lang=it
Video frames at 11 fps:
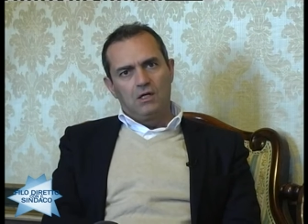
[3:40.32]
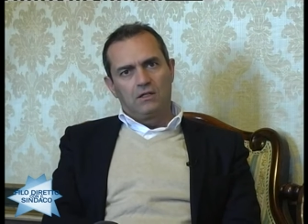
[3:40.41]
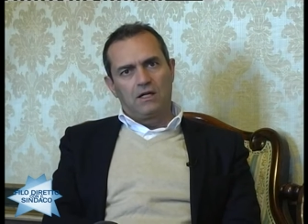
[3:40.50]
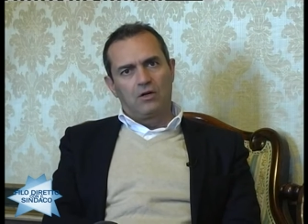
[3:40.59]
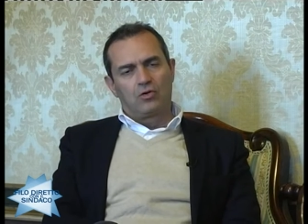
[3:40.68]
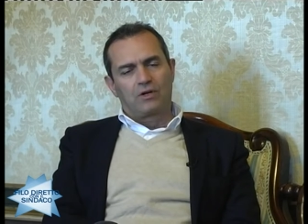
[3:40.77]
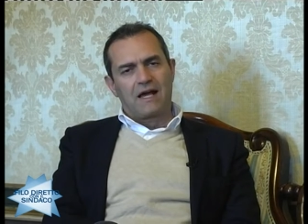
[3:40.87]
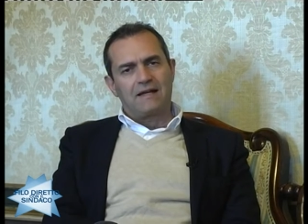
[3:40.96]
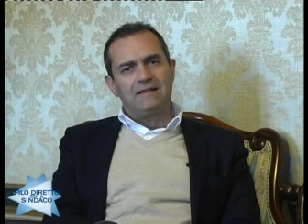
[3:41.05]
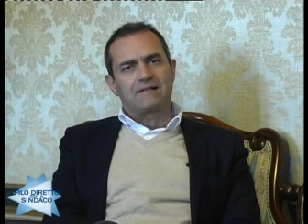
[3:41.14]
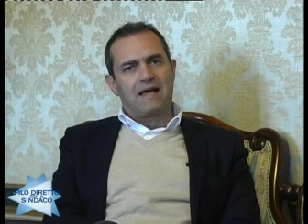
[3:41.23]

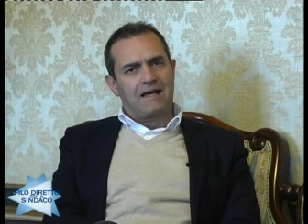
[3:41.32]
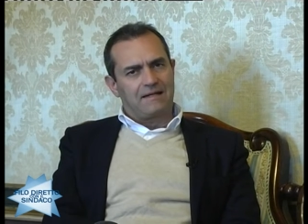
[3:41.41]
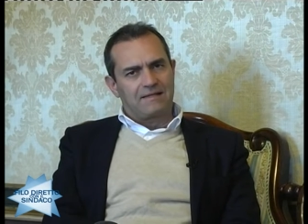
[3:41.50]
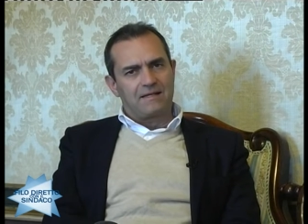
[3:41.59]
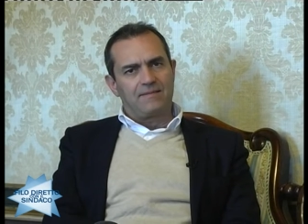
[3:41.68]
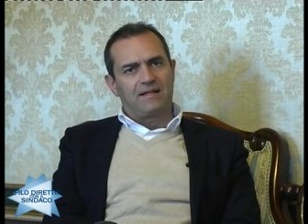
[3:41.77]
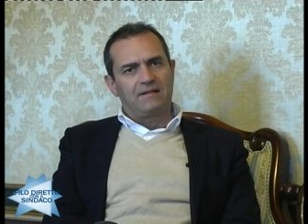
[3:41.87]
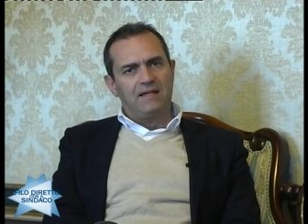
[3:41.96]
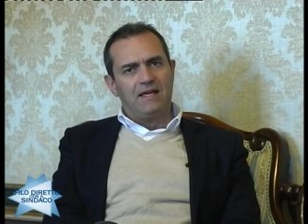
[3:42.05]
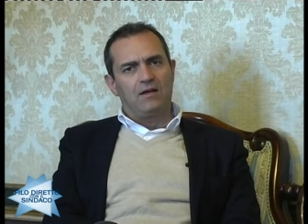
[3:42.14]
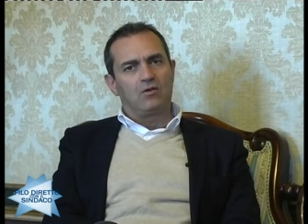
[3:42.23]
nell'organizzare insieme a
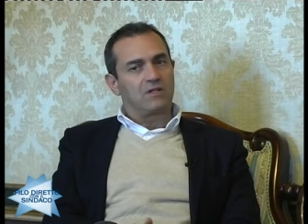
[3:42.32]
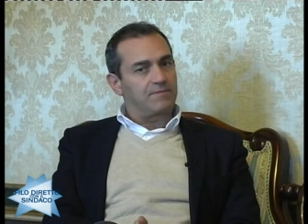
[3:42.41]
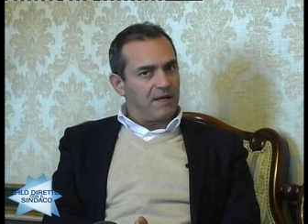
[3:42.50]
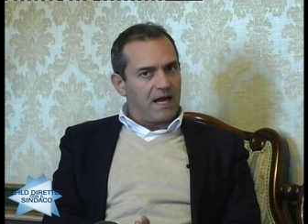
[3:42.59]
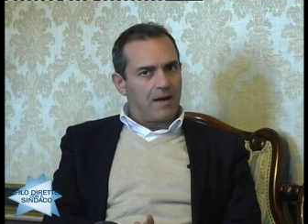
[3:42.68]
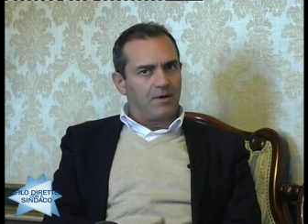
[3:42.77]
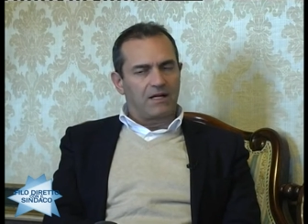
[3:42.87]
Diego e speriamo